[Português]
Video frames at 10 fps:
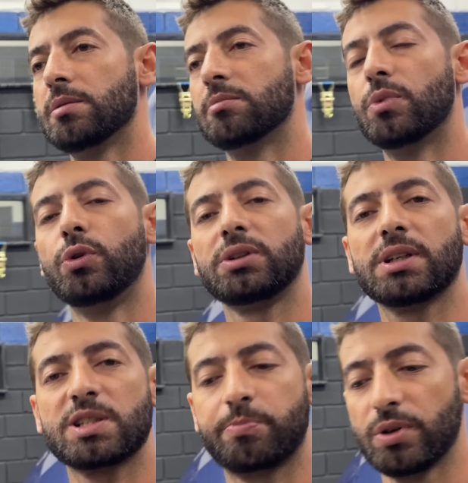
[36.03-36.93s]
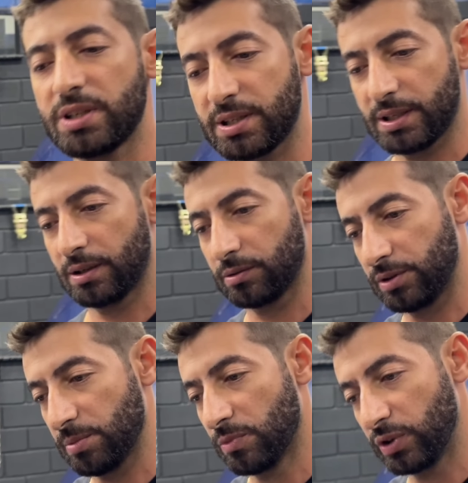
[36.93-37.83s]
muita disposição
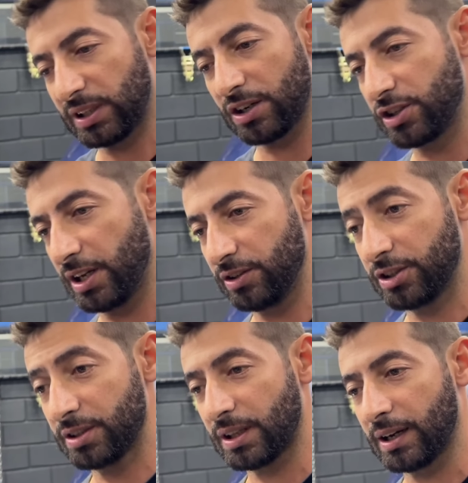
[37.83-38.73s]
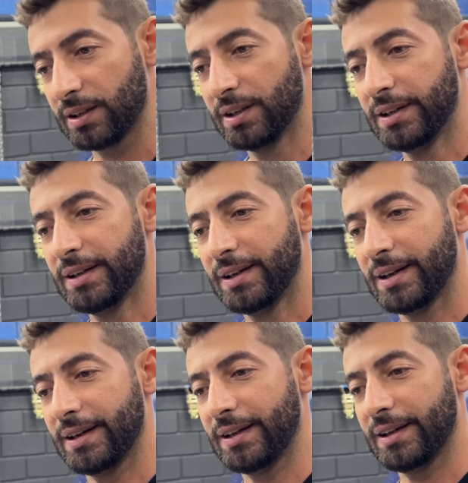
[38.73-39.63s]
de muita gente, tá?
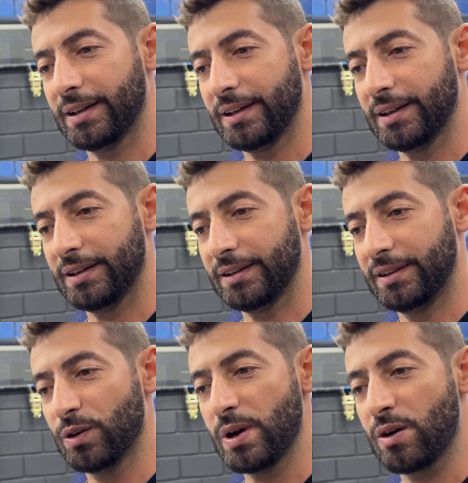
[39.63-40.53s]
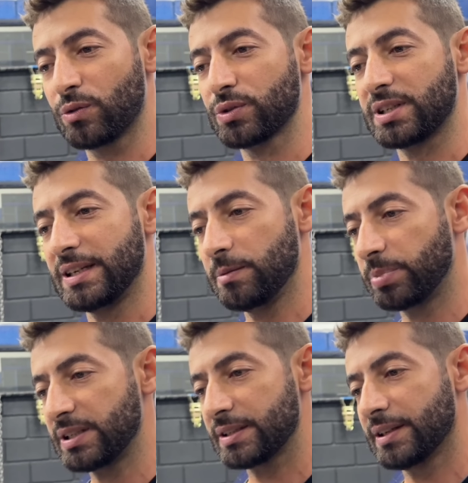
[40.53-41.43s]
É, não é algo
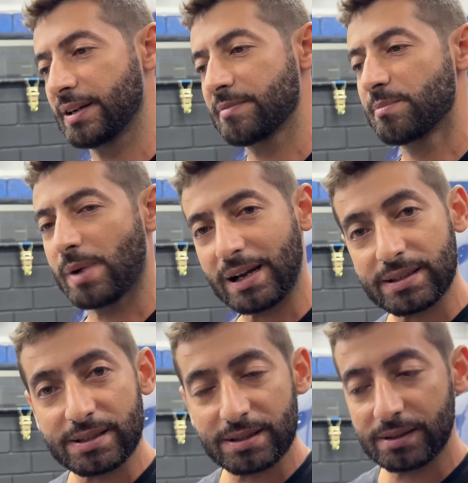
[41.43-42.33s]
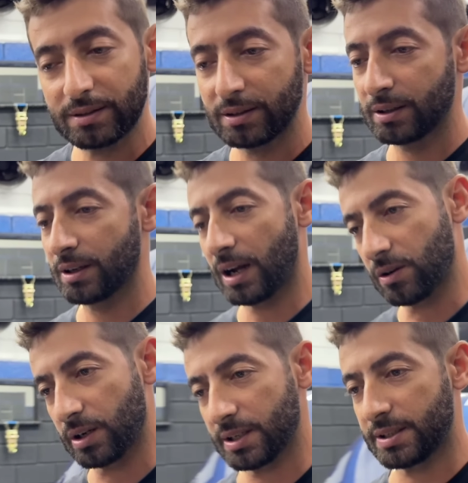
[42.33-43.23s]
simples, né? Mas,
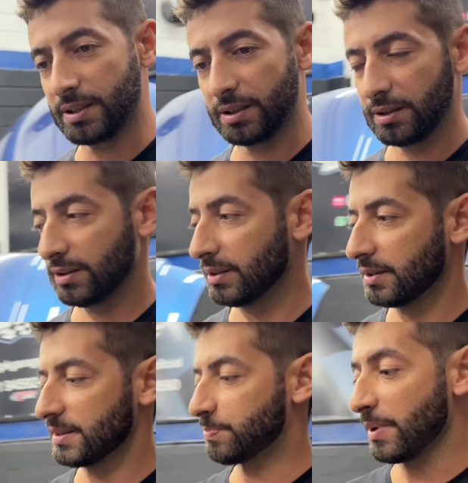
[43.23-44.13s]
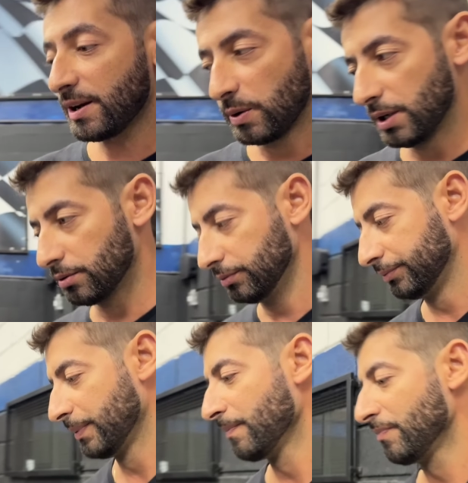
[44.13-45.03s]
agora sim, espero eu
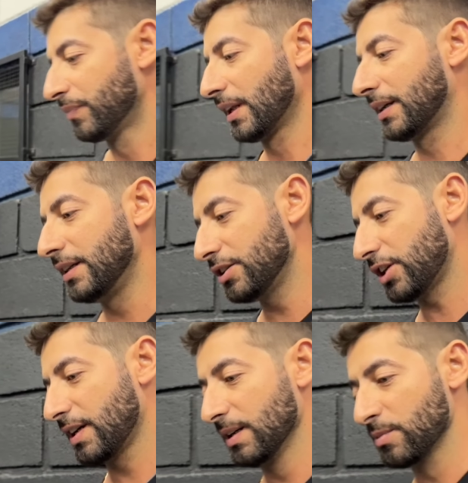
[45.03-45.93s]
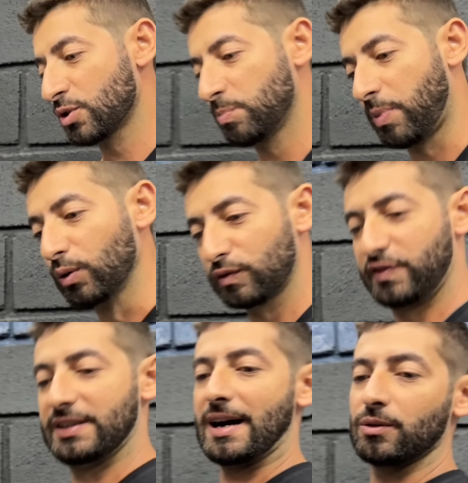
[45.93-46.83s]
que chegamos no ponto
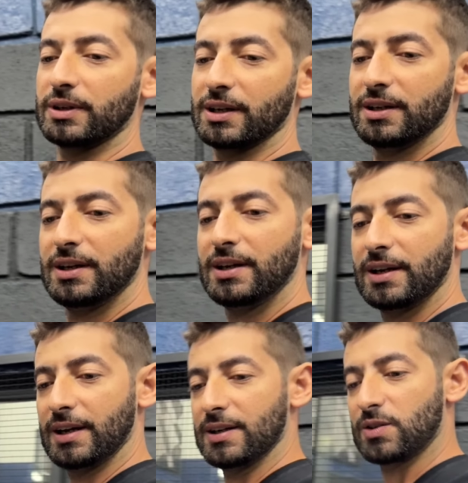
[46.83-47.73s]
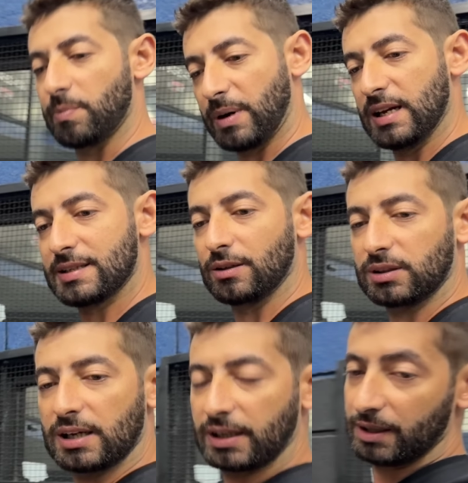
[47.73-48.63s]
final, né? É, só para
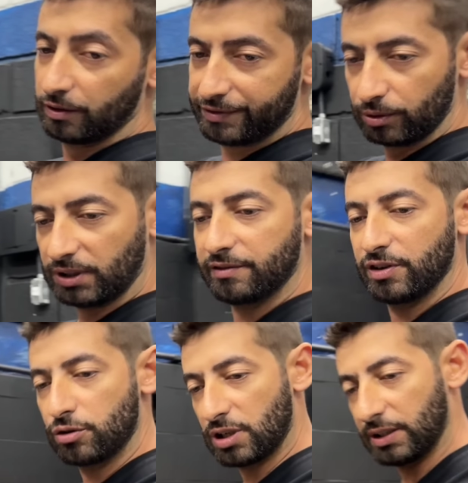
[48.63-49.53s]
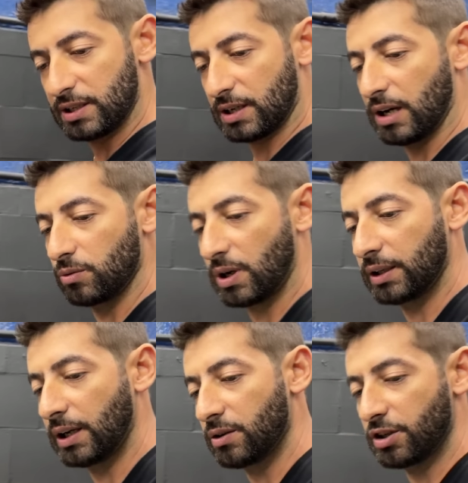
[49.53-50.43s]
ressaltar, quem não viu, tem vídeo já desse carro no
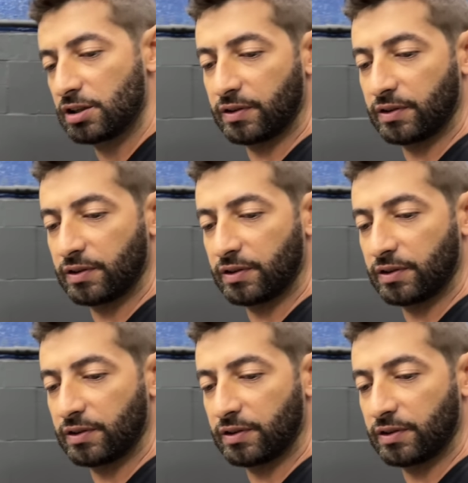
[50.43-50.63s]
canal, a gente